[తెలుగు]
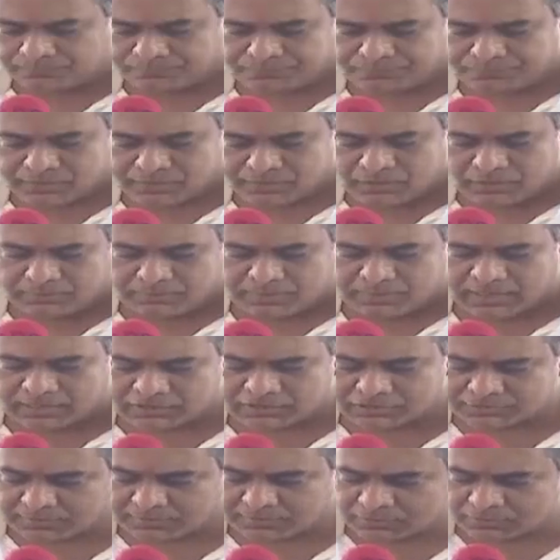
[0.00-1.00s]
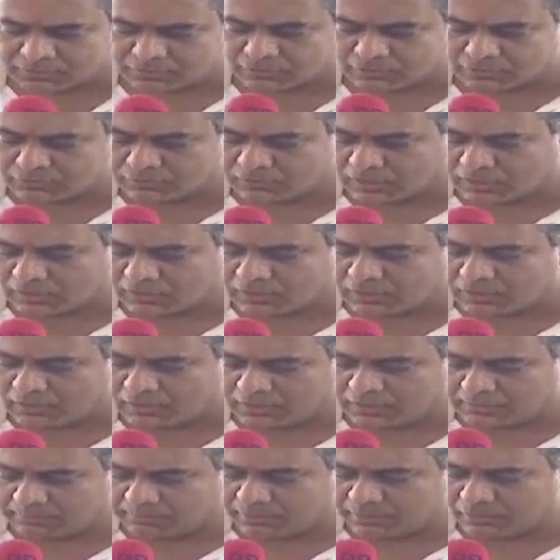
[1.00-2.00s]
ఈ ప్యాకేజ్ పదకొండు ద్వారా
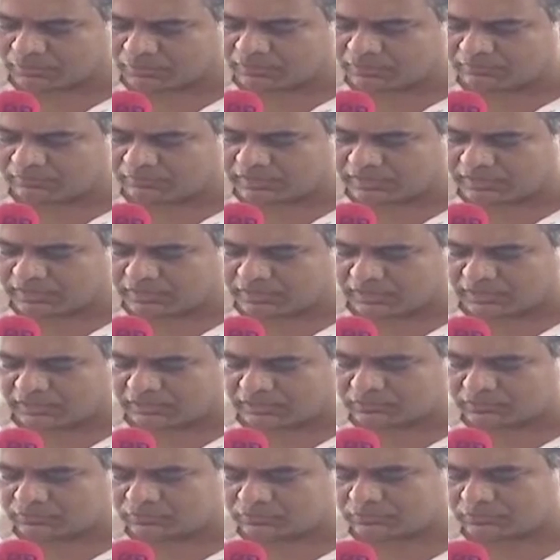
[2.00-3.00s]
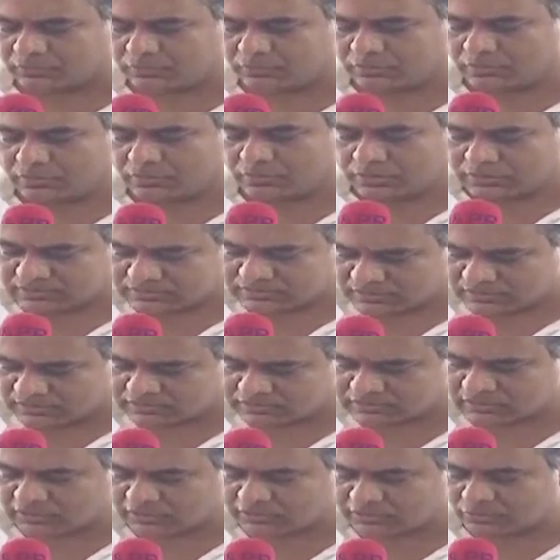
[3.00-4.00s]
డెబ్బై ఒక్క వేల ఎకరాలకు సిరిసిల్ల
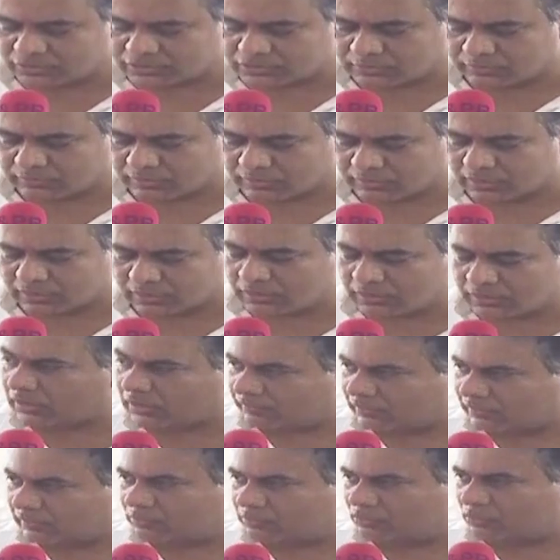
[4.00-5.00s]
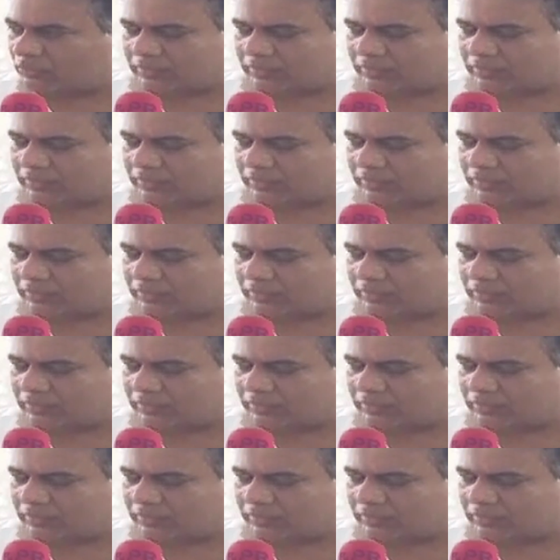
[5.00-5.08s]
నియోజకవర్గానికి ఇరవై మూడు వేల